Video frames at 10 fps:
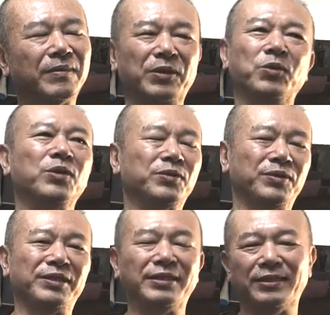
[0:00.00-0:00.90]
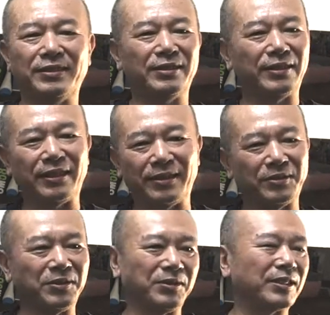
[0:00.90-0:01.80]
まあ、どういうふうに、
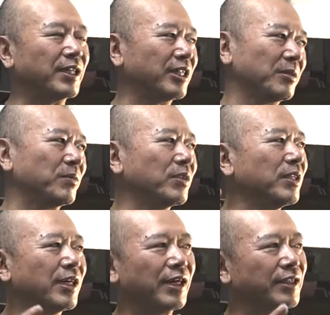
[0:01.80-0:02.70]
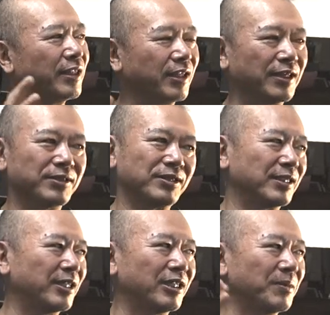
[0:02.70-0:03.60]
ルールを変えても判定が
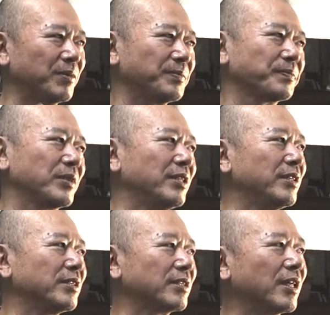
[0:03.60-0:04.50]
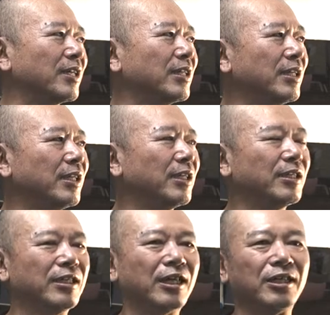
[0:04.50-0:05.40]
覆ってもいいんですが、
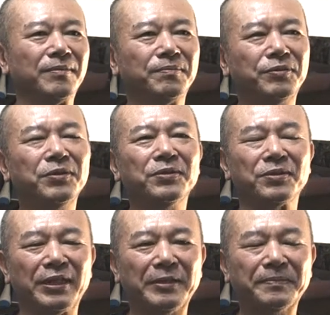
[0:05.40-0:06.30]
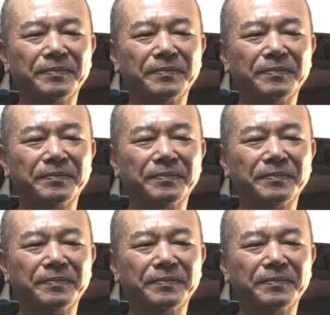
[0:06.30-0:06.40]
やはりプロのね、